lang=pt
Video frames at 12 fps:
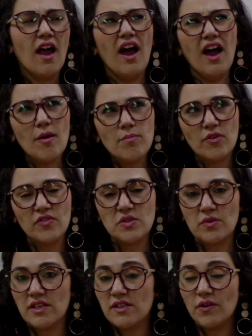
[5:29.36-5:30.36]
Ah,
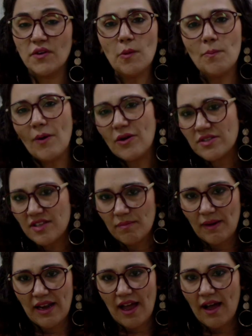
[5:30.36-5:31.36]
professor, então eu não posso
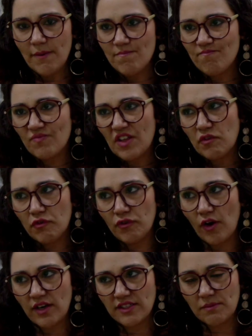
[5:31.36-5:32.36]
trabalhar
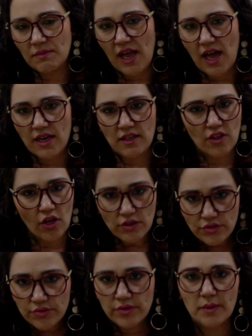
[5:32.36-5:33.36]
fora da minha área.
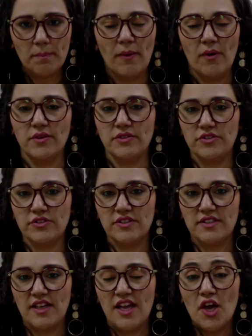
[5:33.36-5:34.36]
Lógico que pode.
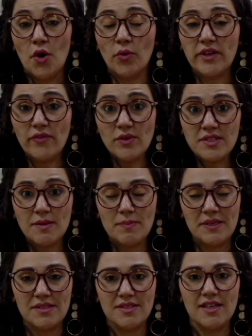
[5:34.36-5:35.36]
O que você
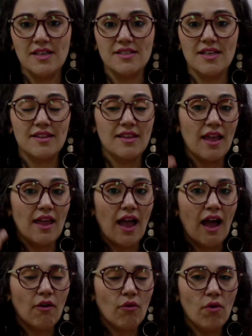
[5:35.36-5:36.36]
precisa é ter
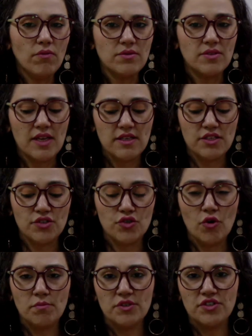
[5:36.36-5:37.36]
a consciência de
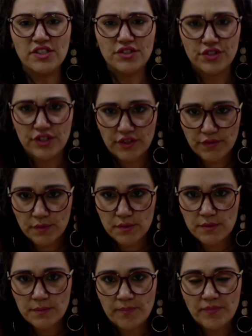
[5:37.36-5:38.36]

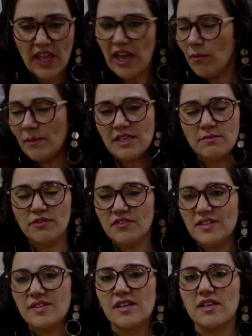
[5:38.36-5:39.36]
objetivos. Eu mesma
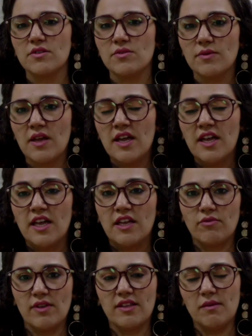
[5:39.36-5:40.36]
fiz isso.
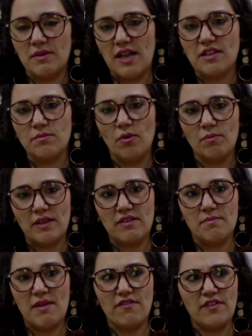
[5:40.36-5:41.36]
Em um determinado momento
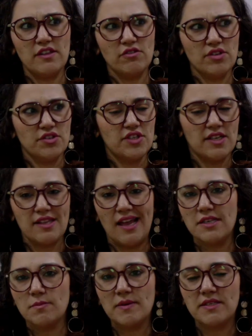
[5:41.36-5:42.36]
da minha vida, eu já tinha até
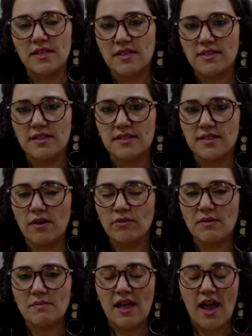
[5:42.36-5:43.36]
especialização
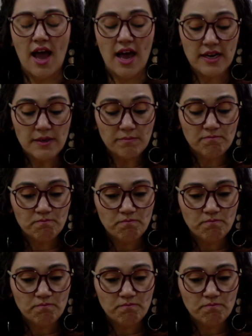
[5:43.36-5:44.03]
na minha área,